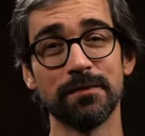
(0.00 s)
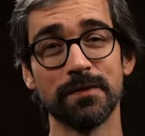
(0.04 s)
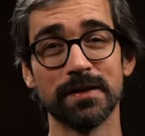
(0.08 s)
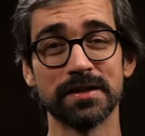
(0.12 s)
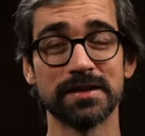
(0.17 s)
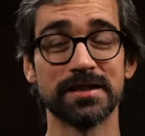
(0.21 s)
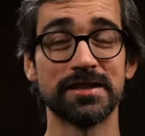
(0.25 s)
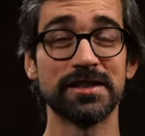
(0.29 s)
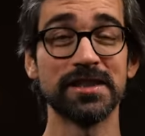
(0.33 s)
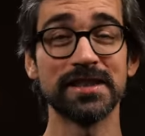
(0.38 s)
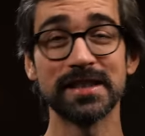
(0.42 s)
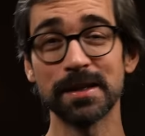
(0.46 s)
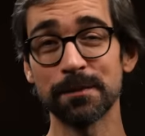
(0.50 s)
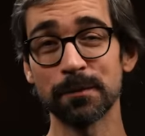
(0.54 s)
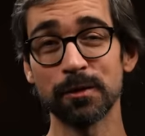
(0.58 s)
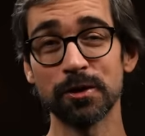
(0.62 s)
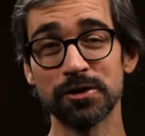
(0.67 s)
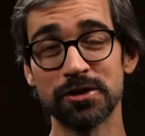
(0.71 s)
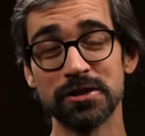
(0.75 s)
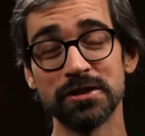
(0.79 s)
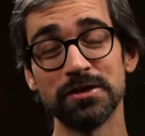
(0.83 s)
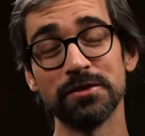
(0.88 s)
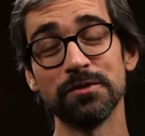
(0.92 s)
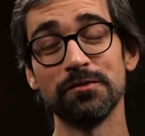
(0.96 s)
Was 7
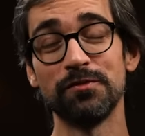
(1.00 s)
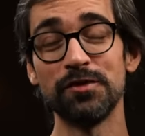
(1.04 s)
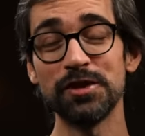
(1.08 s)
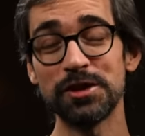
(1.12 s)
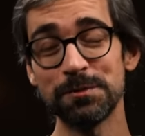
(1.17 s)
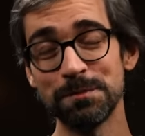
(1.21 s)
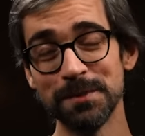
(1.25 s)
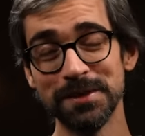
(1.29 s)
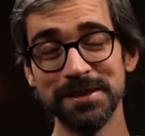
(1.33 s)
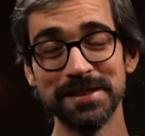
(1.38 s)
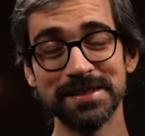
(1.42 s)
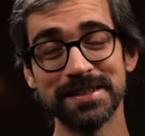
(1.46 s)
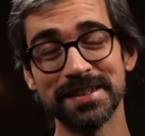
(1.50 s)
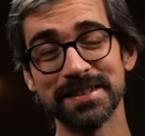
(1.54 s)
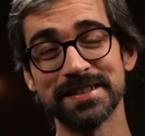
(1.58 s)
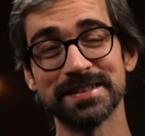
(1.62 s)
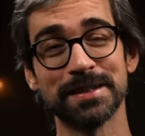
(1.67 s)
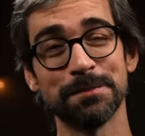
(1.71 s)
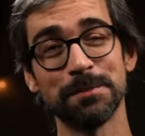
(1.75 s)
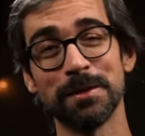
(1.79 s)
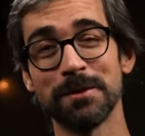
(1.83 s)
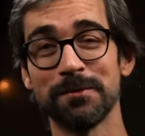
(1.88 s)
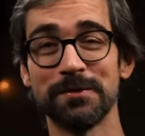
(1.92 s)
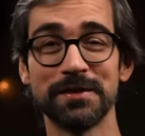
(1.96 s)
godzin wyśmienitej
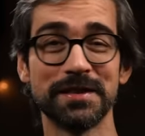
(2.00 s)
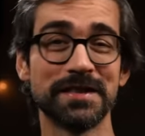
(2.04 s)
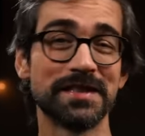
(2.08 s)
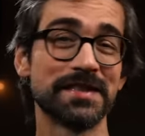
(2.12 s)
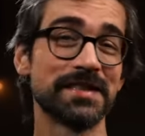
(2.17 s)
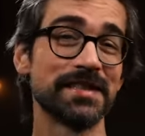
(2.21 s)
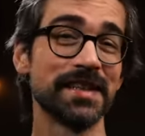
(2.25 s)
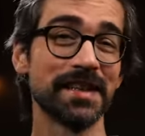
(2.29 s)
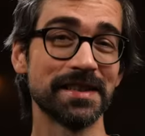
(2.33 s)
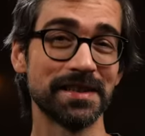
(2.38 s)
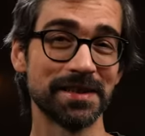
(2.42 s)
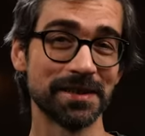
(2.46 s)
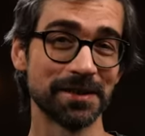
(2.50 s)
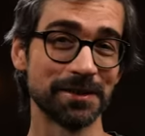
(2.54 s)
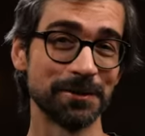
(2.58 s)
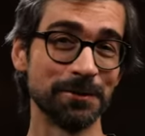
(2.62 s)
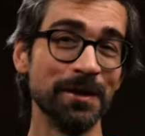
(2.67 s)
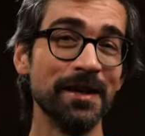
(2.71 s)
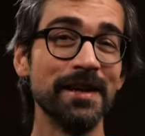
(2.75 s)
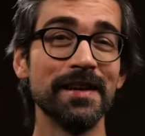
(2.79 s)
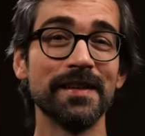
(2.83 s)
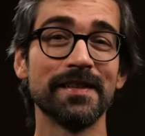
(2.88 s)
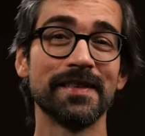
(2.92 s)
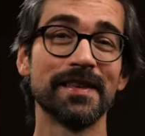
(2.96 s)
zabawy z satyrą
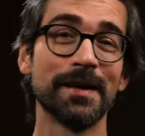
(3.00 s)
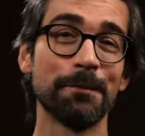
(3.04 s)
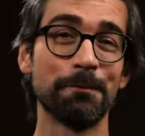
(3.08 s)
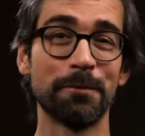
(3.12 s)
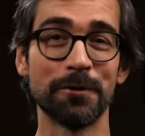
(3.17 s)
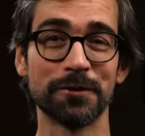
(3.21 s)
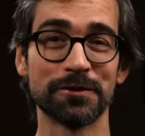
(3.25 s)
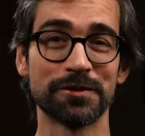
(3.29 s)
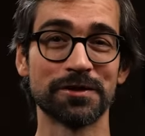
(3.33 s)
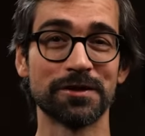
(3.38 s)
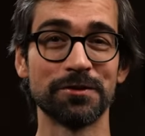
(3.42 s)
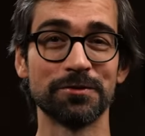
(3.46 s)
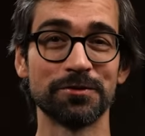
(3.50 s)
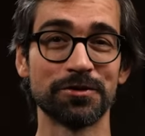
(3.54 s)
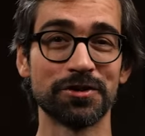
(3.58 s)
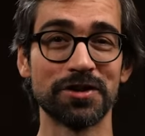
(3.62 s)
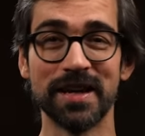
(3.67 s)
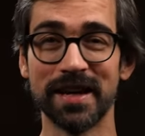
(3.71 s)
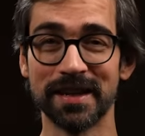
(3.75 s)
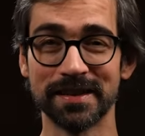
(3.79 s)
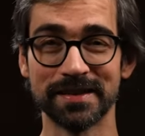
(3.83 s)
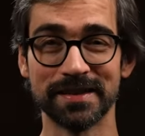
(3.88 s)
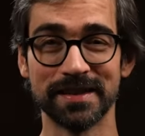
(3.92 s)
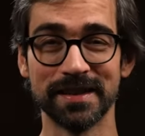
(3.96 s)
na polską
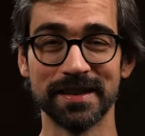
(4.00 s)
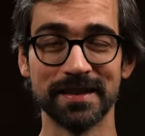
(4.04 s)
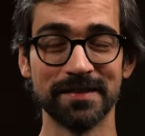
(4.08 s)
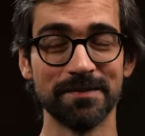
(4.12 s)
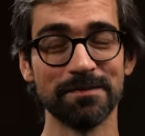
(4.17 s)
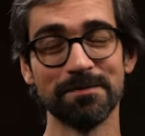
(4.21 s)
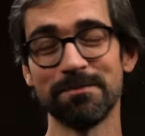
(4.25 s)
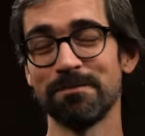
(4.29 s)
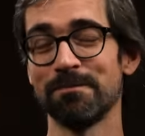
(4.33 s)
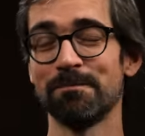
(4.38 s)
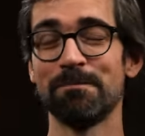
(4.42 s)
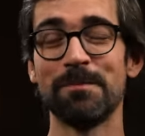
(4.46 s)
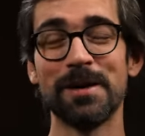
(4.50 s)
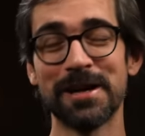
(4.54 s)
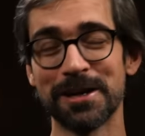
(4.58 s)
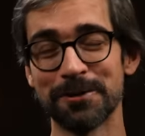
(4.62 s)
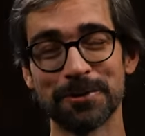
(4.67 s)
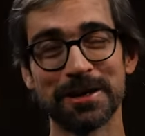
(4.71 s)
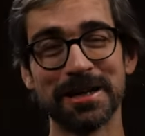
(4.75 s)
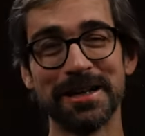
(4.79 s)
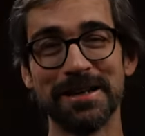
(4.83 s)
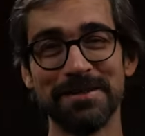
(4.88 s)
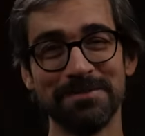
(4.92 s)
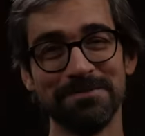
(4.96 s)
szlachtę.
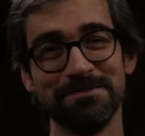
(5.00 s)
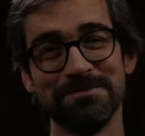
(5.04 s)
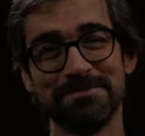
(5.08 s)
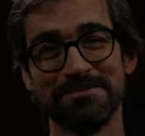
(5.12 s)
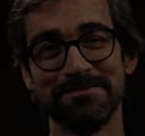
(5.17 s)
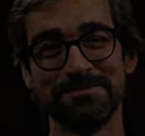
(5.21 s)
Perełka.